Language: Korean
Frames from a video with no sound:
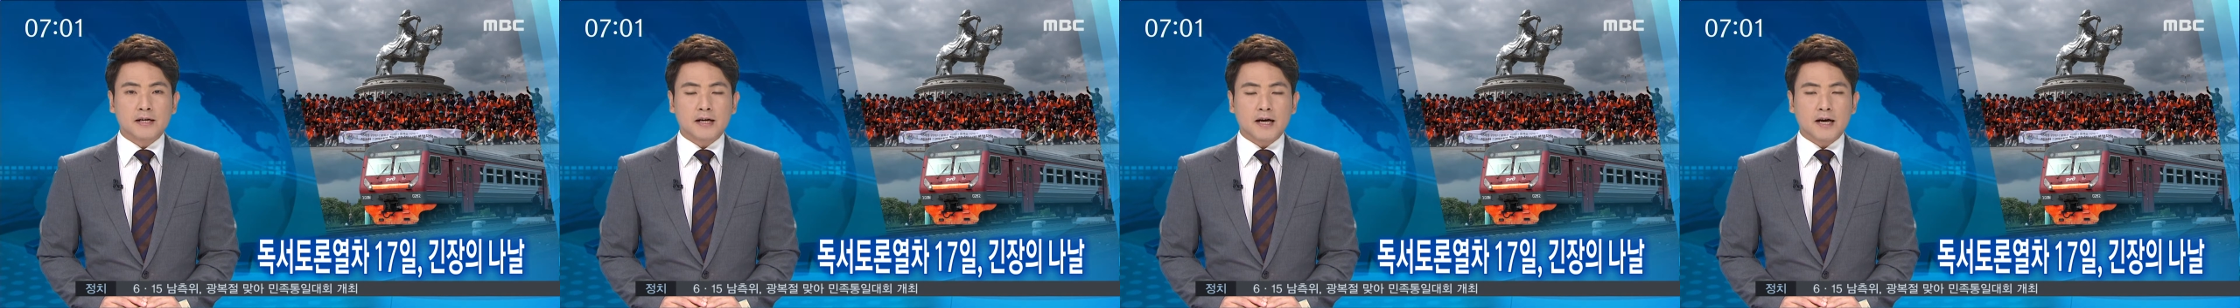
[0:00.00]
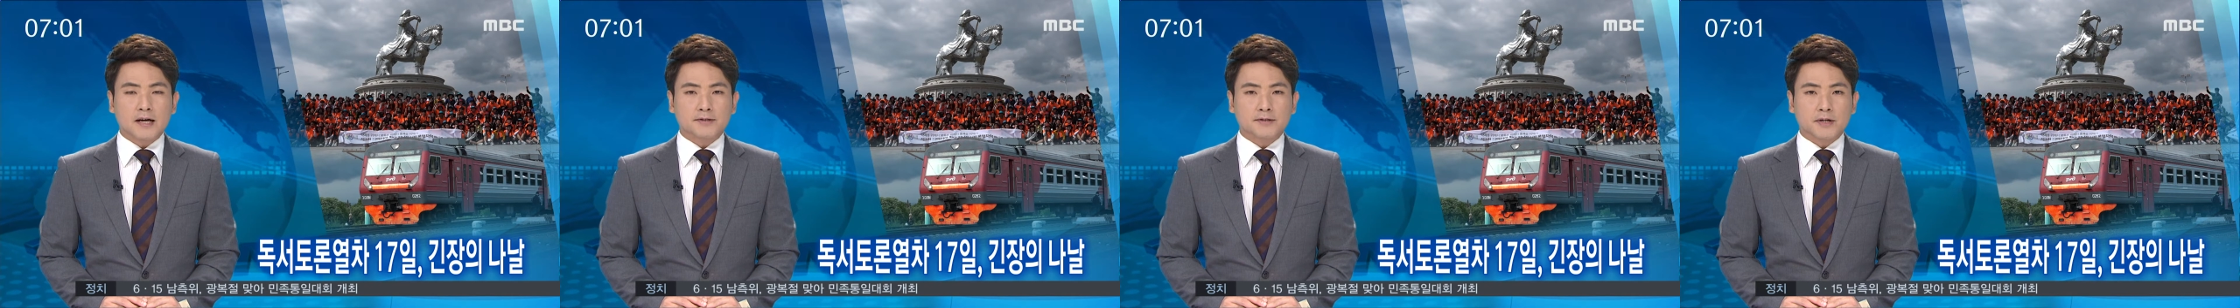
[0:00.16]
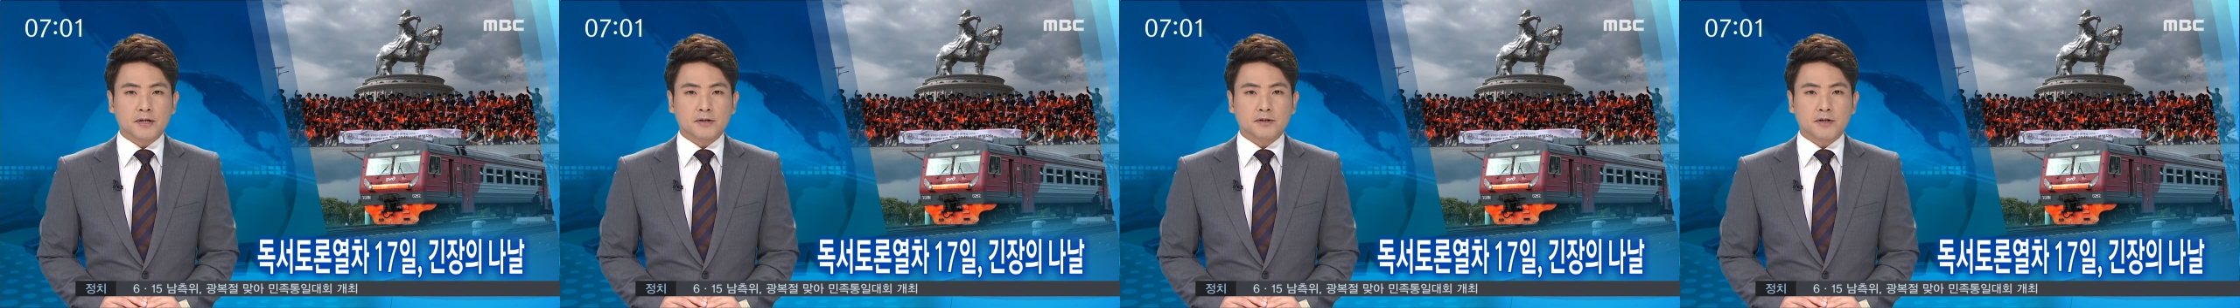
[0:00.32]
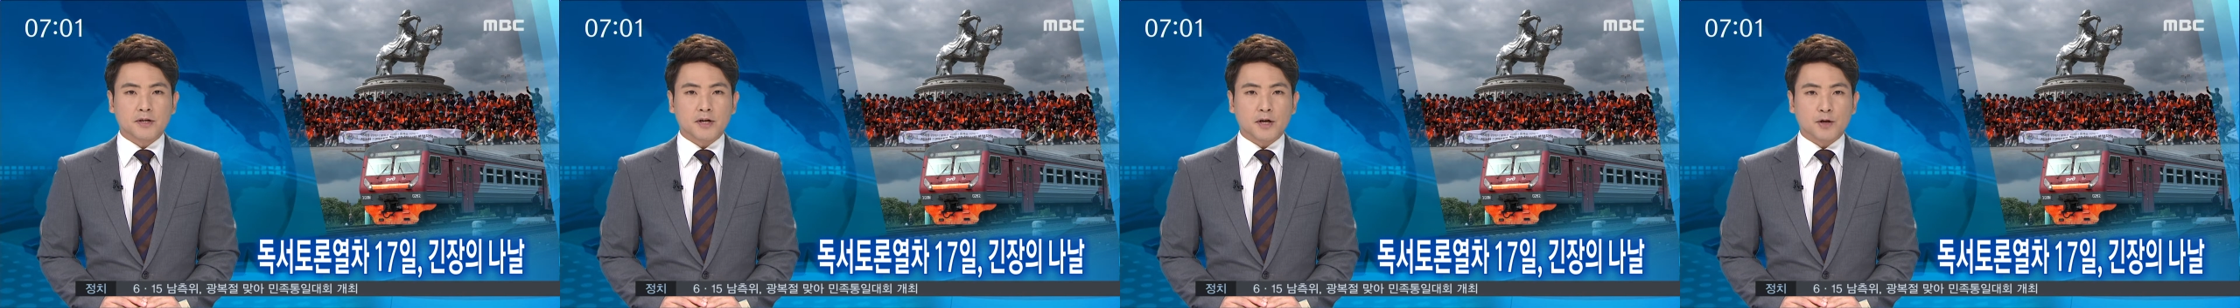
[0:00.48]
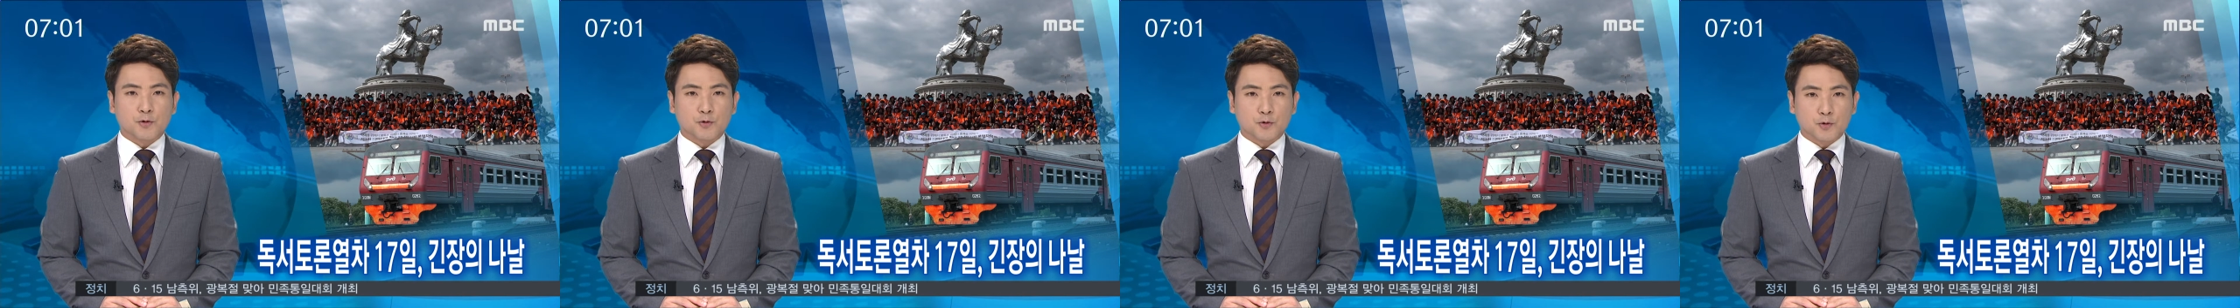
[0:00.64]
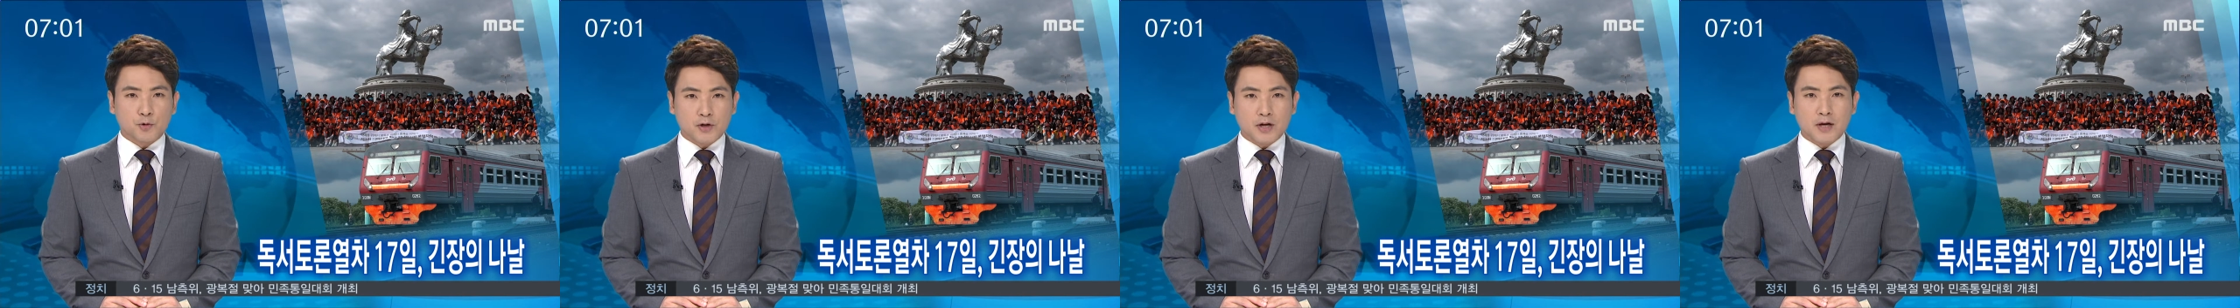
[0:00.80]

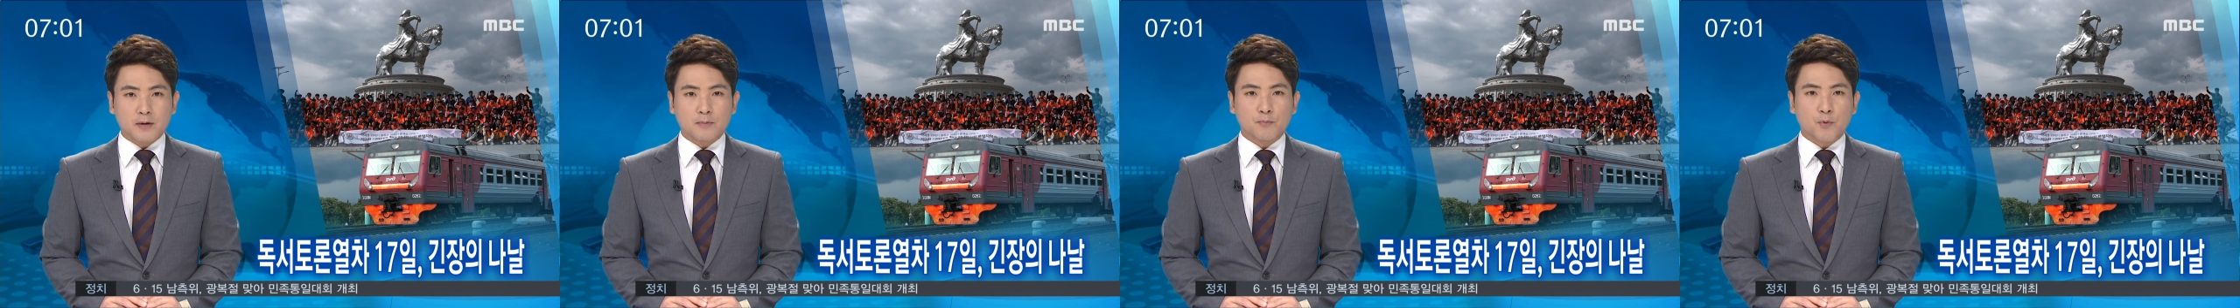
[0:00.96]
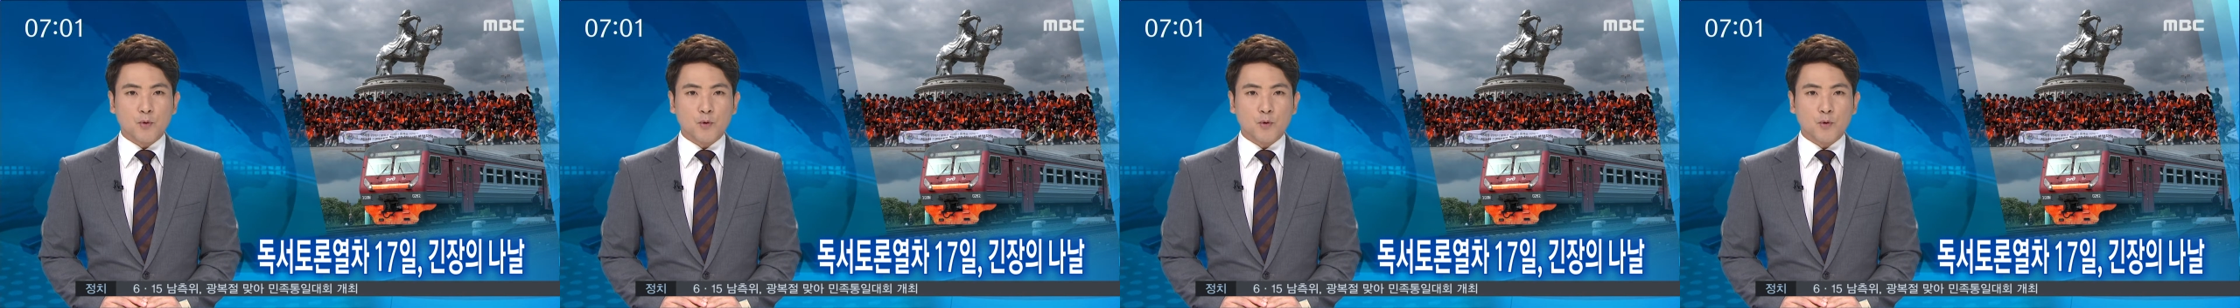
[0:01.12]
학생들의 유일한